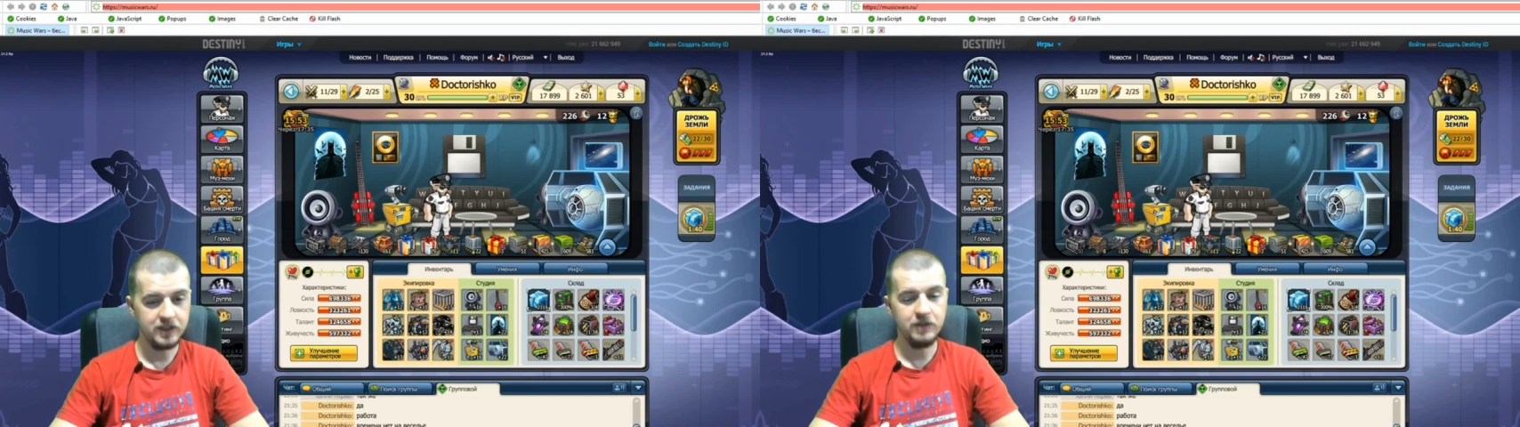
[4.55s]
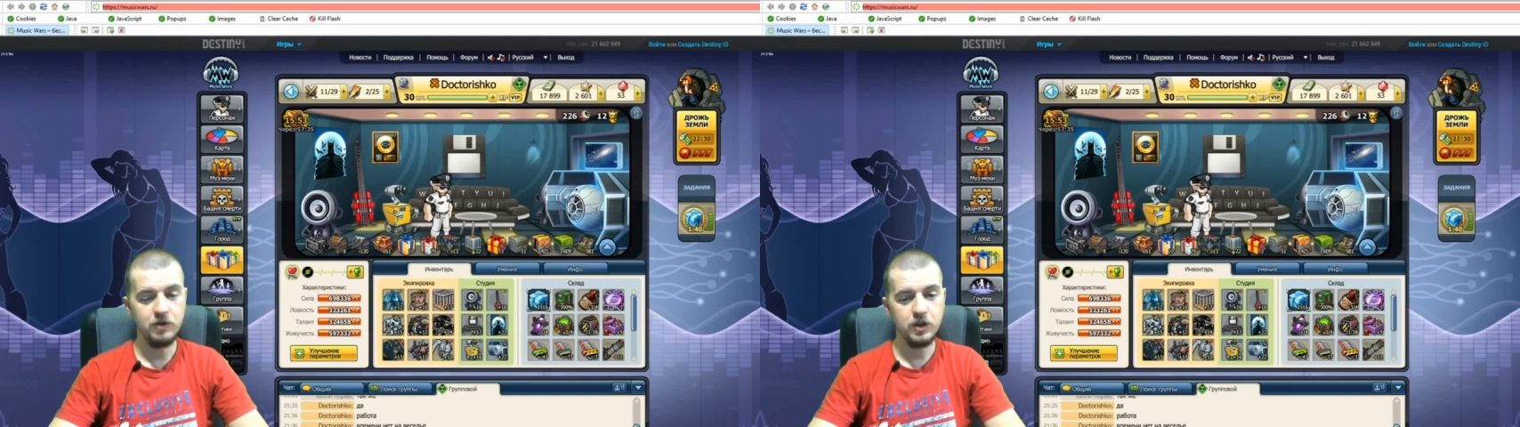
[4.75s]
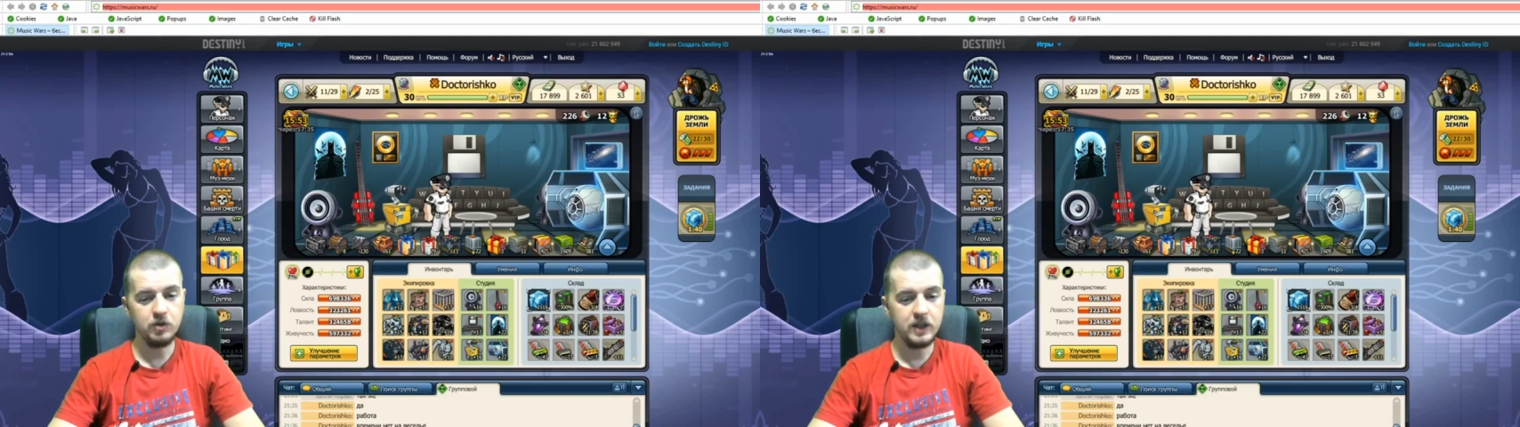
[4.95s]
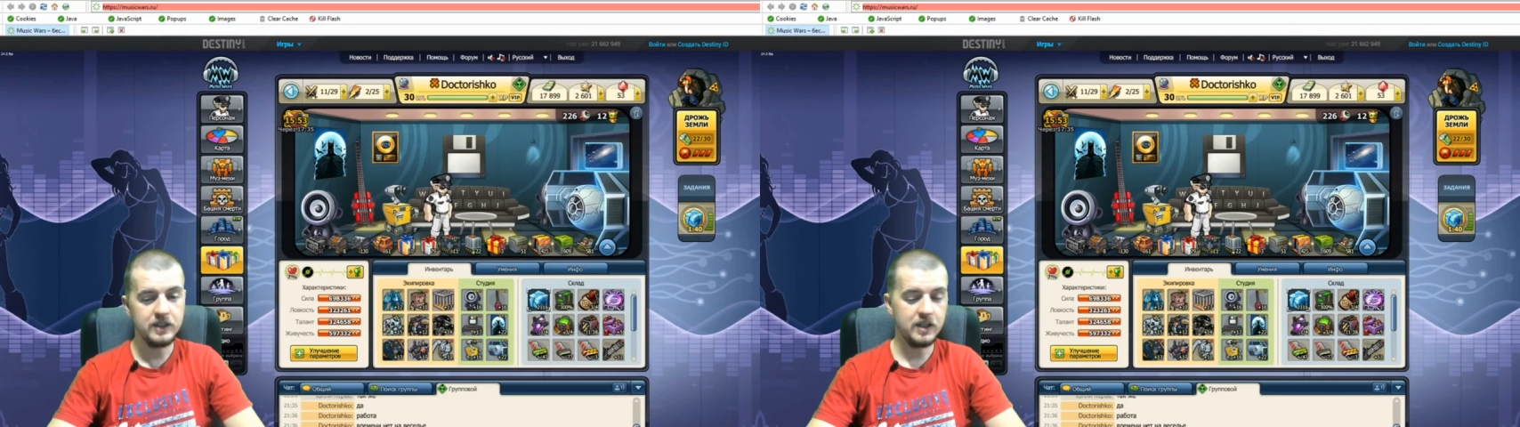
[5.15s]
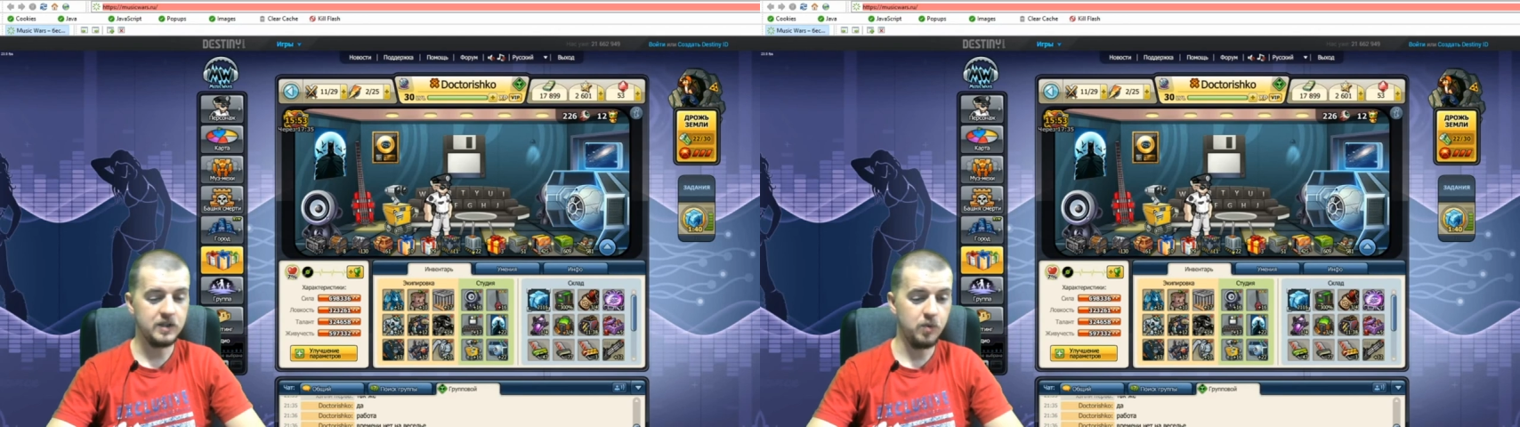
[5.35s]
Сегодня у
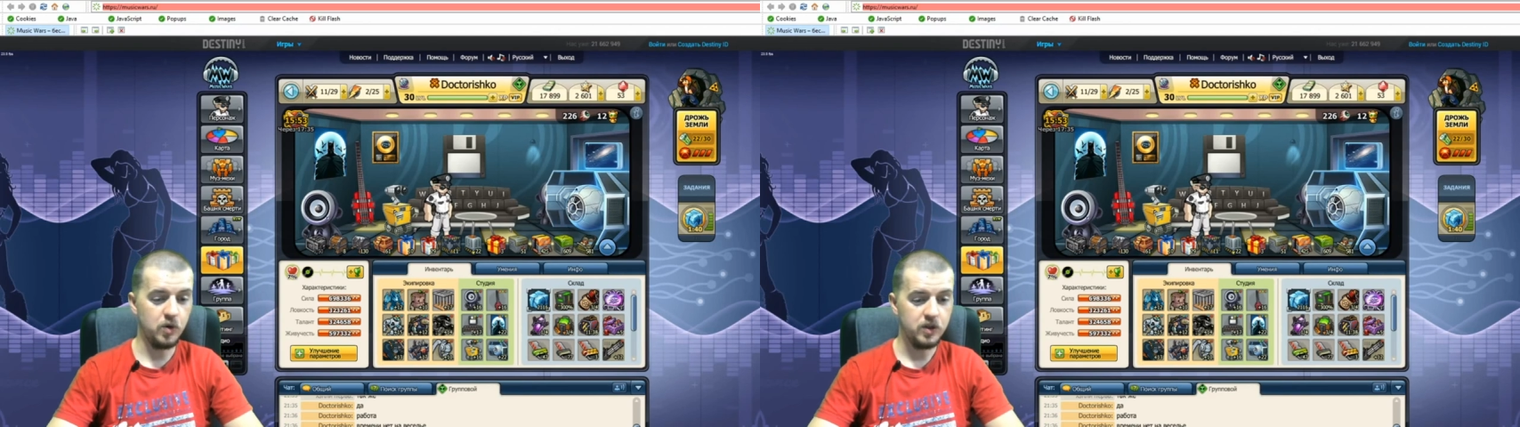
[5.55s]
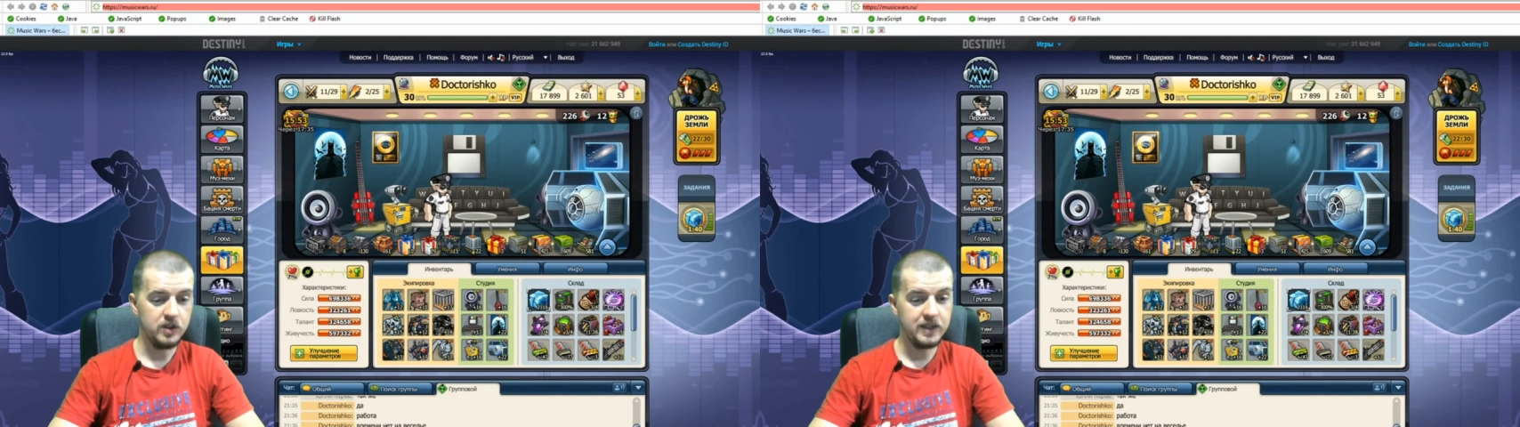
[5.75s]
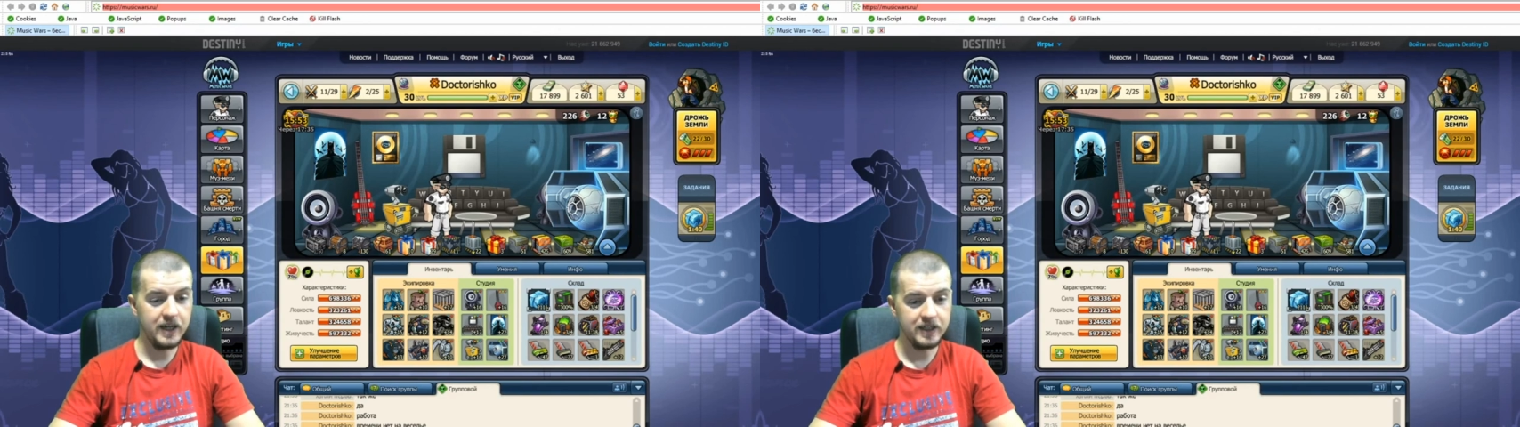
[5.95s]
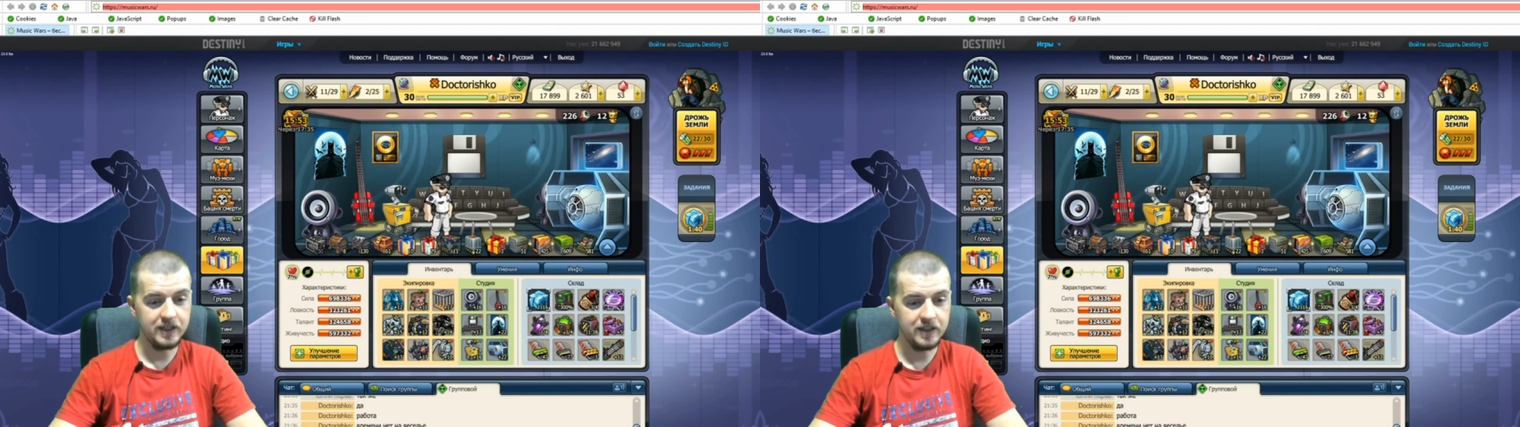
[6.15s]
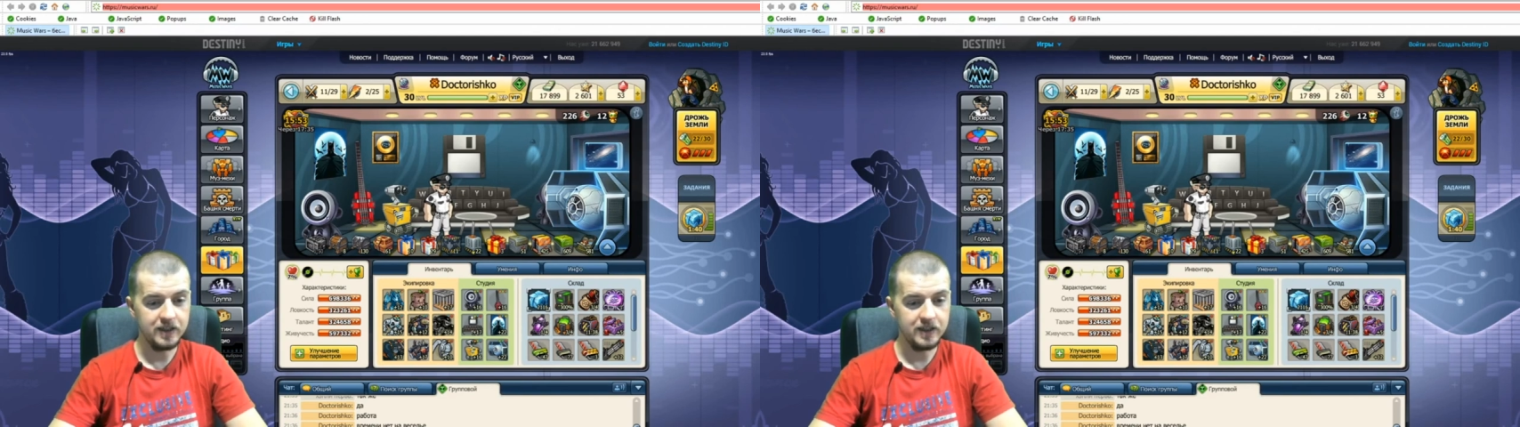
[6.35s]
нас разбор тактики.